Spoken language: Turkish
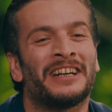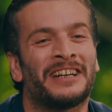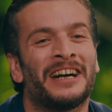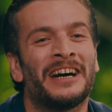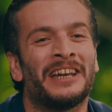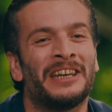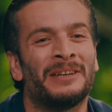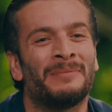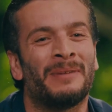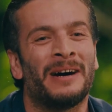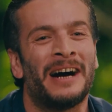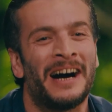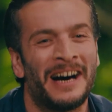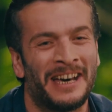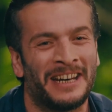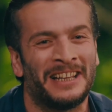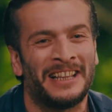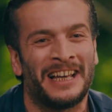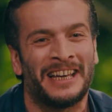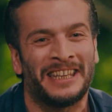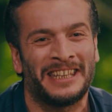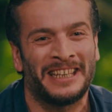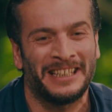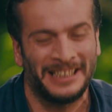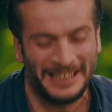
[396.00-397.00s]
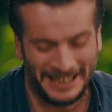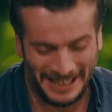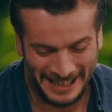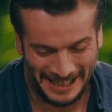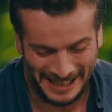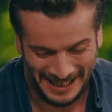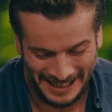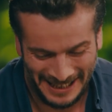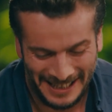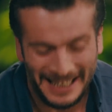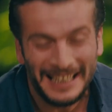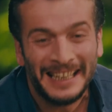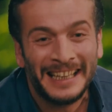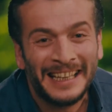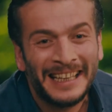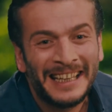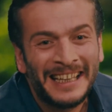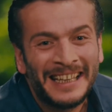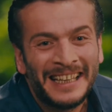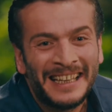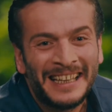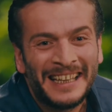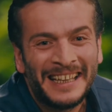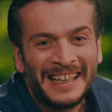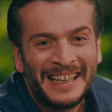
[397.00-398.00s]
karnıma ağrılar girdi ya.
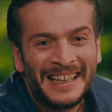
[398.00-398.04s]
Yok